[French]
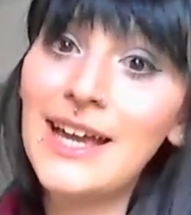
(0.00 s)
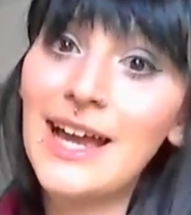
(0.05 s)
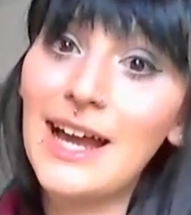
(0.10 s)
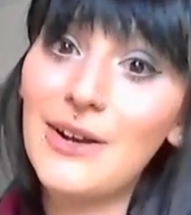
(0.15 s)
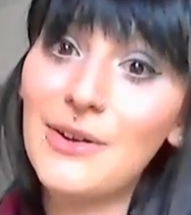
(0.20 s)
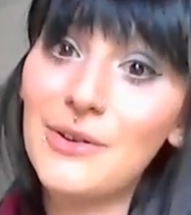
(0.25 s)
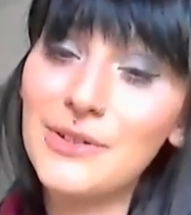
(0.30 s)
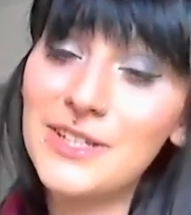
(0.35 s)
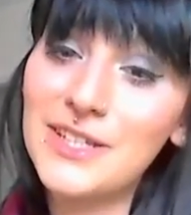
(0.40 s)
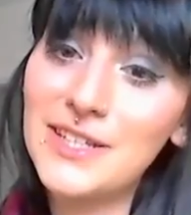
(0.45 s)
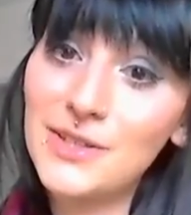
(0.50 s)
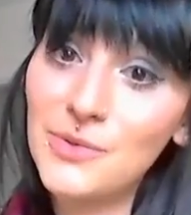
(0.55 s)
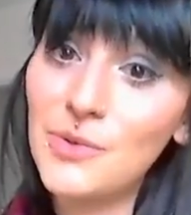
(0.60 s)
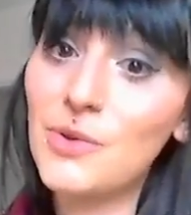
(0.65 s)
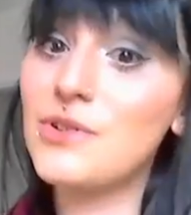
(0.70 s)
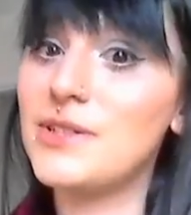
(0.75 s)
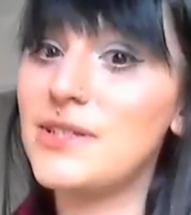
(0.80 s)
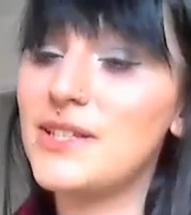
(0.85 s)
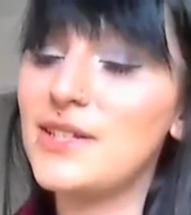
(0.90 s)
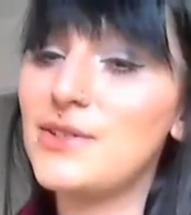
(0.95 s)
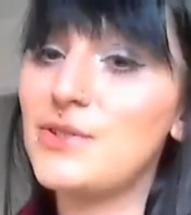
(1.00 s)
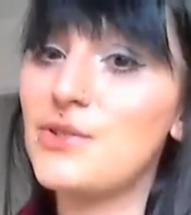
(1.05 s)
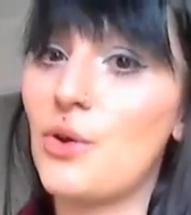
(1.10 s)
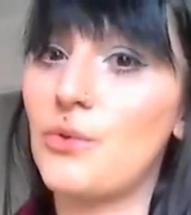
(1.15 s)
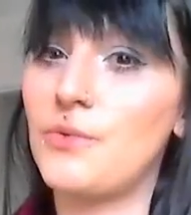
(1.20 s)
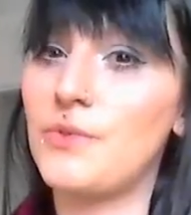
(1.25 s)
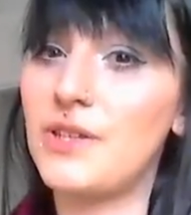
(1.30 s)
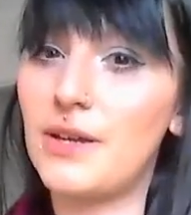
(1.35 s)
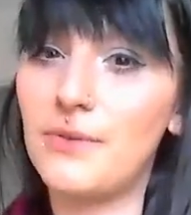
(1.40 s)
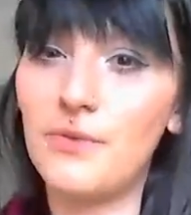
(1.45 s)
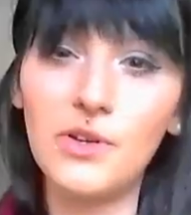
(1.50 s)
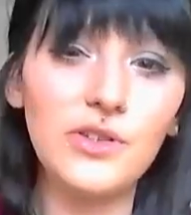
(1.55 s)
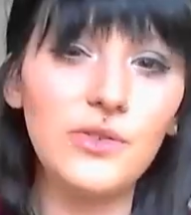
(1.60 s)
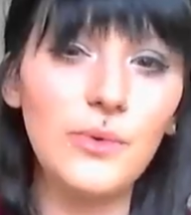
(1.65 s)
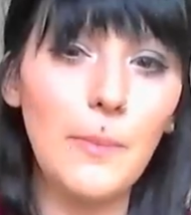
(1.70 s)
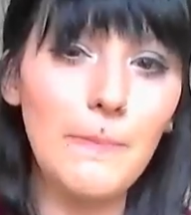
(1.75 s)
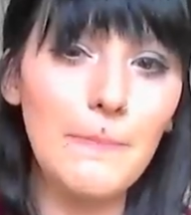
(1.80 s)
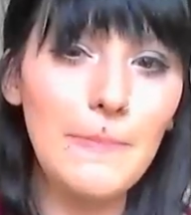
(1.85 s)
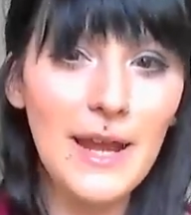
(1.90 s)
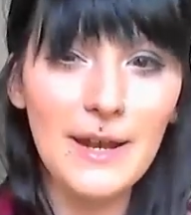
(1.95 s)
Alors si toi aussi tu as envie d'avoir
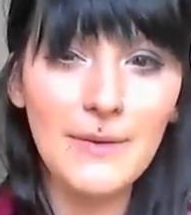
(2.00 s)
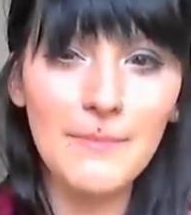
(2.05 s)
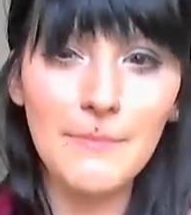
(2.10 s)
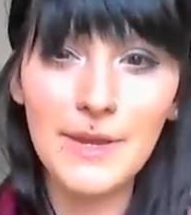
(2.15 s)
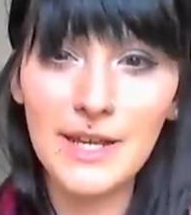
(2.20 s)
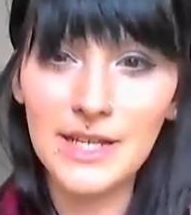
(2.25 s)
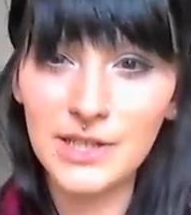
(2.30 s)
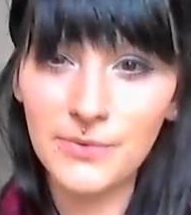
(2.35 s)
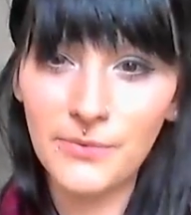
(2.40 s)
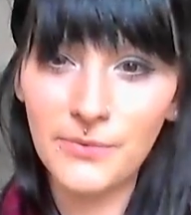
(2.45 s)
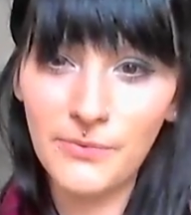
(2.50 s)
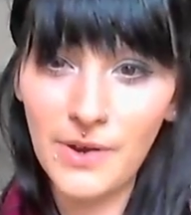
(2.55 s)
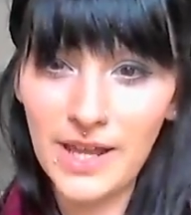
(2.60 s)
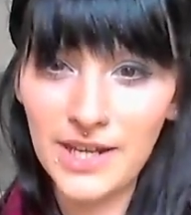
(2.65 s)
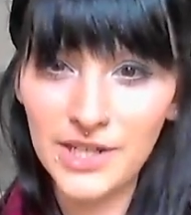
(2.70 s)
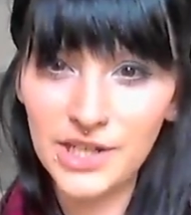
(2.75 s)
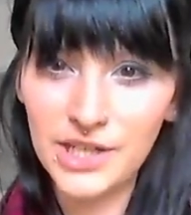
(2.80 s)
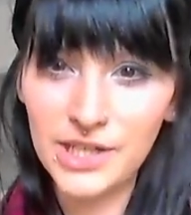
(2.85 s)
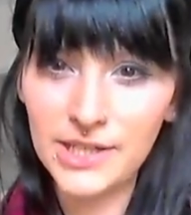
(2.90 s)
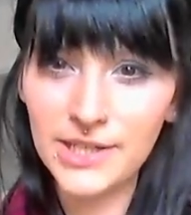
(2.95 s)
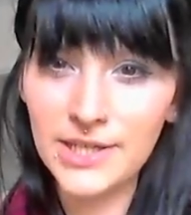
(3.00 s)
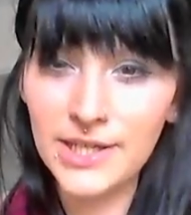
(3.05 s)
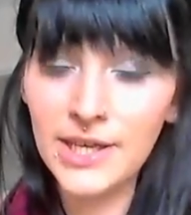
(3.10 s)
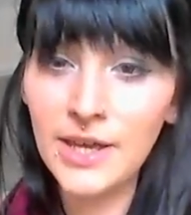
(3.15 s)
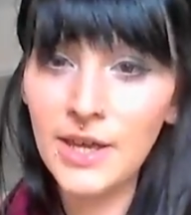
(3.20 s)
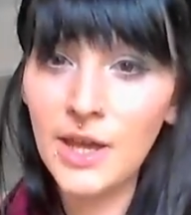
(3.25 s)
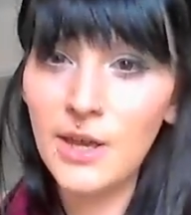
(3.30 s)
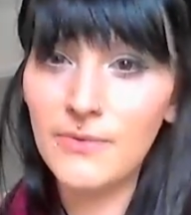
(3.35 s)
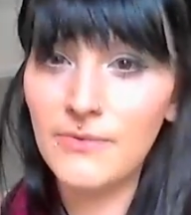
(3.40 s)
de belles mèches flashy,